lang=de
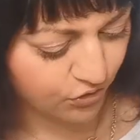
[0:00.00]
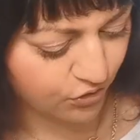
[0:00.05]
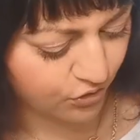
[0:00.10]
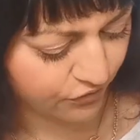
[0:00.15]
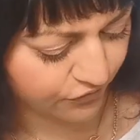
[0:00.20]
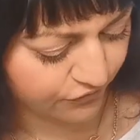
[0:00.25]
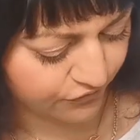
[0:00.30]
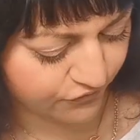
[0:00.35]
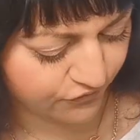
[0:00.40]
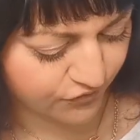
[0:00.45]

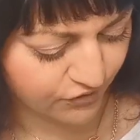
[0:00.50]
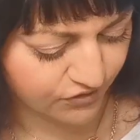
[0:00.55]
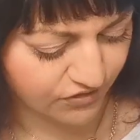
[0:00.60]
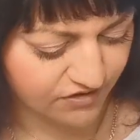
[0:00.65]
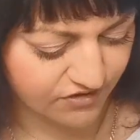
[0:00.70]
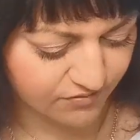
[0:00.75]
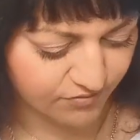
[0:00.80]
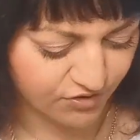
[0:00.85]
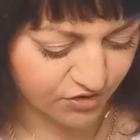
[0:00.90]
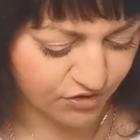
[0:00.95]
Duft für
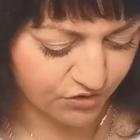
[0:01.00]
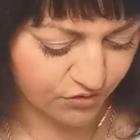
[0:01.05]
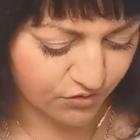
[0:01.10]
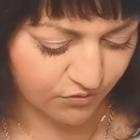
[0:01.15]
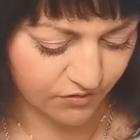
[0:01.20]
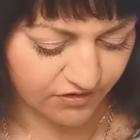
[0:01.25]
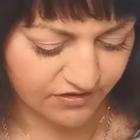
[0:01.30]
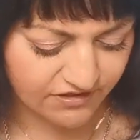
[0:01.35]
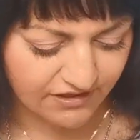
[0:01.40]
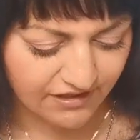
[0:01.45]

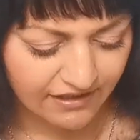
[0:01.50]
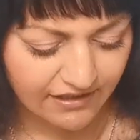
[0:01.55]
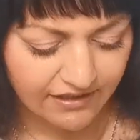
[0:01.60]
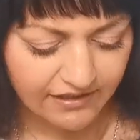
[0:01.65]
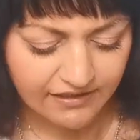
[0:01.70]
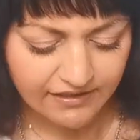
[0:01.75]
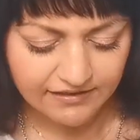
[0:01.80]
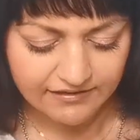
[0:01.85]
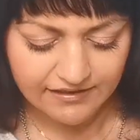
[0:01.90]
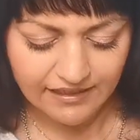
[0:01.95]
zwischendurch.
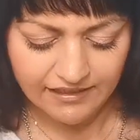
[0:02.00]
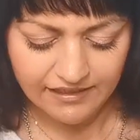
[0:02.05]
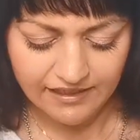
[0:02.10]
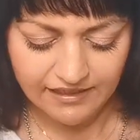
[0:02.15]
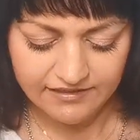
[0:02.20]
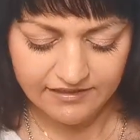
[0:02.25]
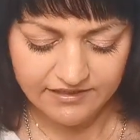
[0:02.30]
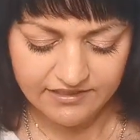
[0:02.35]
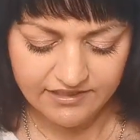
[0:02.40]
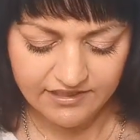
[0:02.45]
Dann
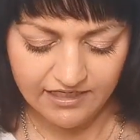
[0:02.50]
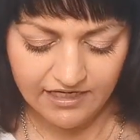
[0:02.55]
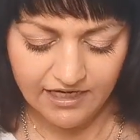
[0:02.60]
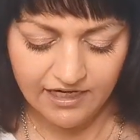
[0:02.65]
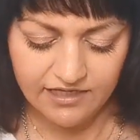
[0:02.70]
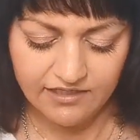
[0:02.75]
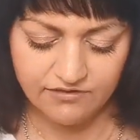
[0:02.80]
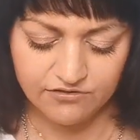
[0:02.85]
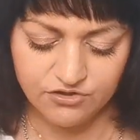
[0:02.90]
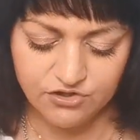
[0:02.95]
hatte ich hier
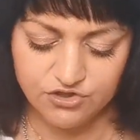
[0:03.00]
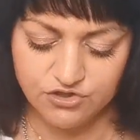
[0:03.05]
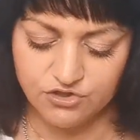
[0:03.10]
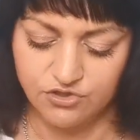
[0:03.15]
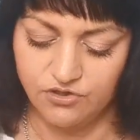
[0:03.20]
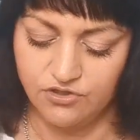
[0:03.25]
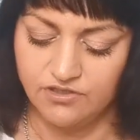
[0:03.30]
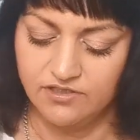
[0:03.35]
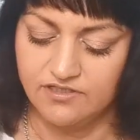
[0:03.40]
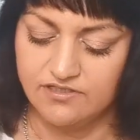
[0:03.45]
ein
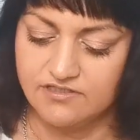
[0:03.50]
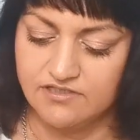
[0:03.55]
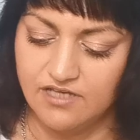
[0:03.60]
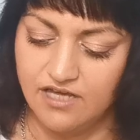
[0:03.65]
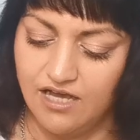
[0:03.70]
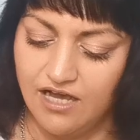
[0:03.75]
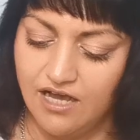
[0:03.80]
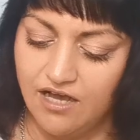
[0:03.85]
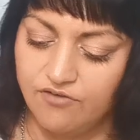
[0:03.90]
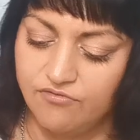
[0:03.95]
schönes
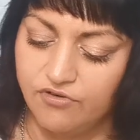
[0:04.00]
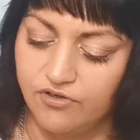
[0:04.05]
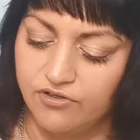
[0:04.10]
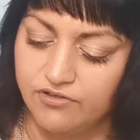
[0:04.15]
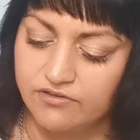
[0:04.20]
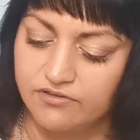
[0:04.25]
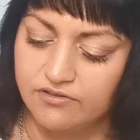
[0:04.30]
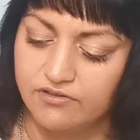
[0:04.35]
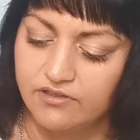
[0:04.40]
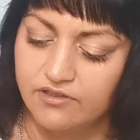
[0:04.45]

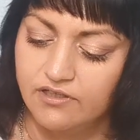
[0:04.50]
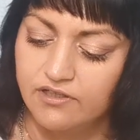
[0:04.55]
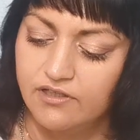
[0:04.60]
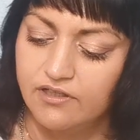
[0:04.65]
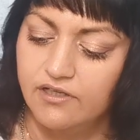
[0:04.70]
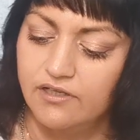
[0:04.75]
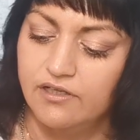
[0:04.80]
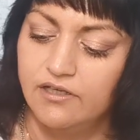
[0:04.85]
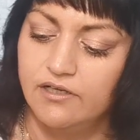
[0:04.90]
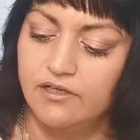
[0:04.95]
Avon
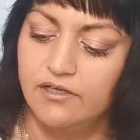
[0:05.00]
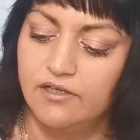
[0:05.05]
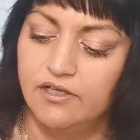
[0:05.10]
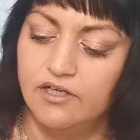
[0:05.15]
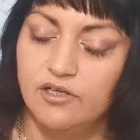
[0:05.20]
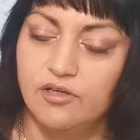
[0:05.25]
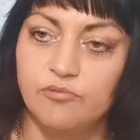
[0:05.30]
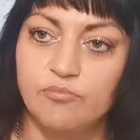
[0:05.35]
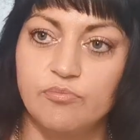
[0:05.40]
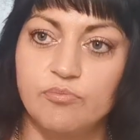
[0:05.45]

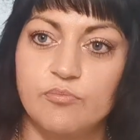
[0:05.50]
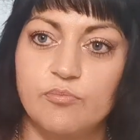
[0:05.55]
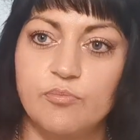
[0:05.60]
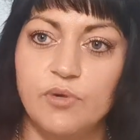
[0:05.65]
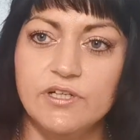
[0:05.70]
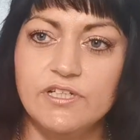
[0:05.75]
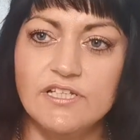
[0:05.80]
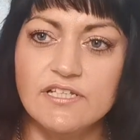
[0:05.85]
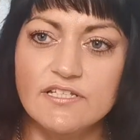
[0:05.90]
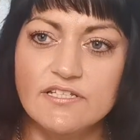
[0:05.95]
ähm,
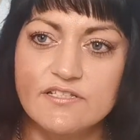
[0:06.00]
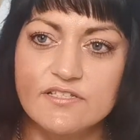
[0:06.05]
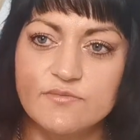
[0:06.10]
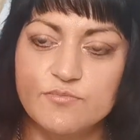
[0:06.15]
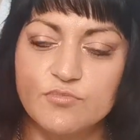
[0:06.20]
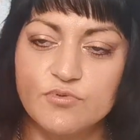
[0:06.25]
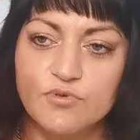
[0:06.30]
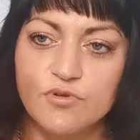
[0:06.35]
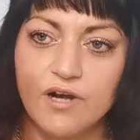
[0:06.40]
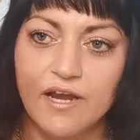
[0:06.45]
Body
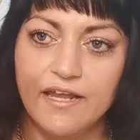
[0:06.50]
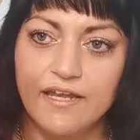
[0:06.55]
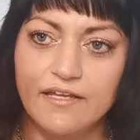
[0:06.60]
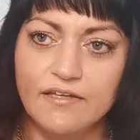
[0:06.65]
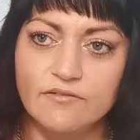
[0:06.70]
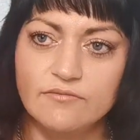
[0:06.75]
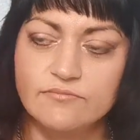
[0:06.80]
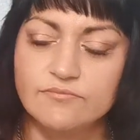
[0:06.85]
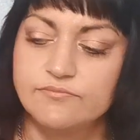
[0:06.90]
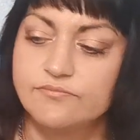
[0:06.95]

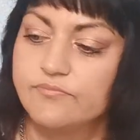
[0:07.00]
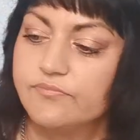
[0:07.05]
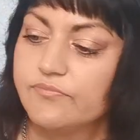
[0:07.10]
Spray